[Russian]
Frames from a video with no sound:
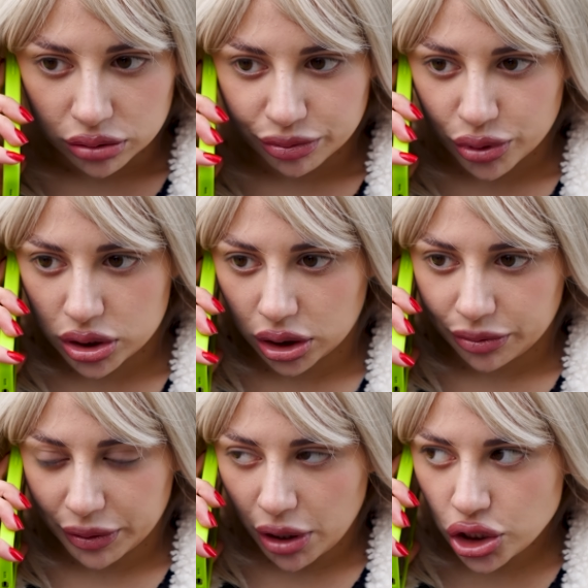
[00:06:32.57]
Ну, просто,
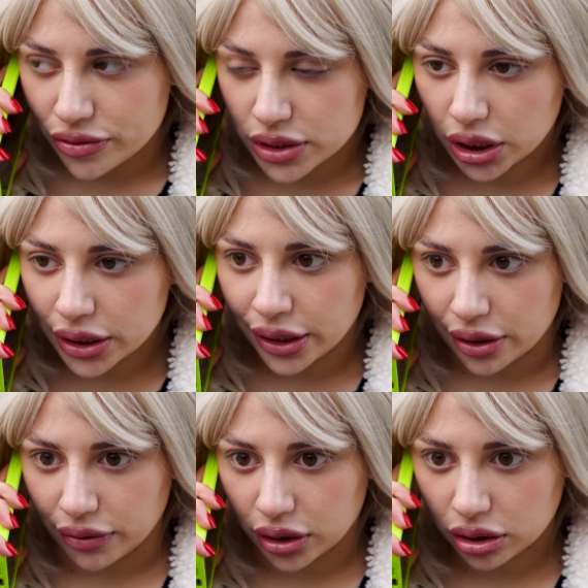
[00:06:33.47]
понимаешь, я вся на
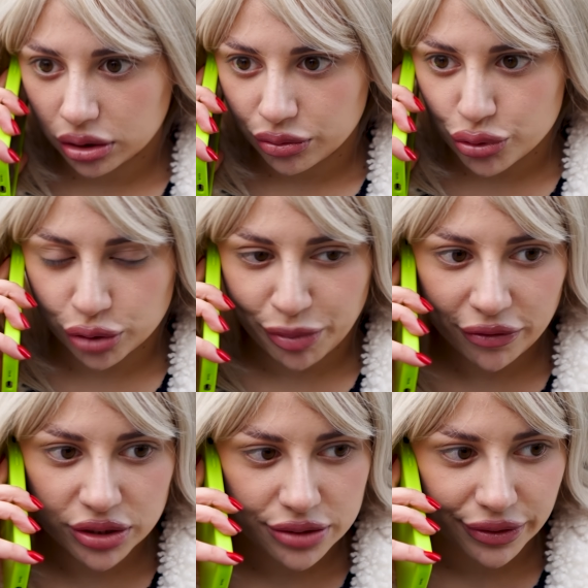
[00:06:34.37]
нервах. Ну что
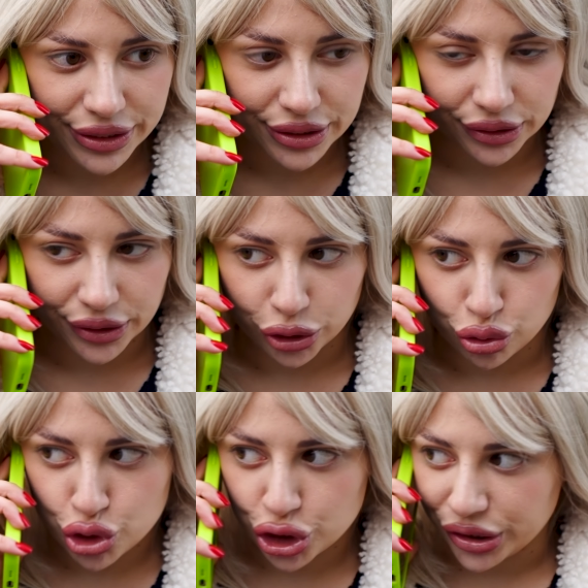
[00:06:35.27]
правда свалить от этой
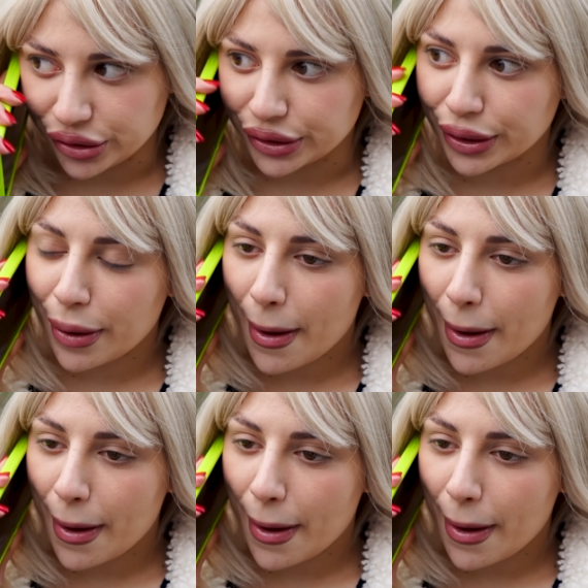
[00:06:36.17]
душнилы?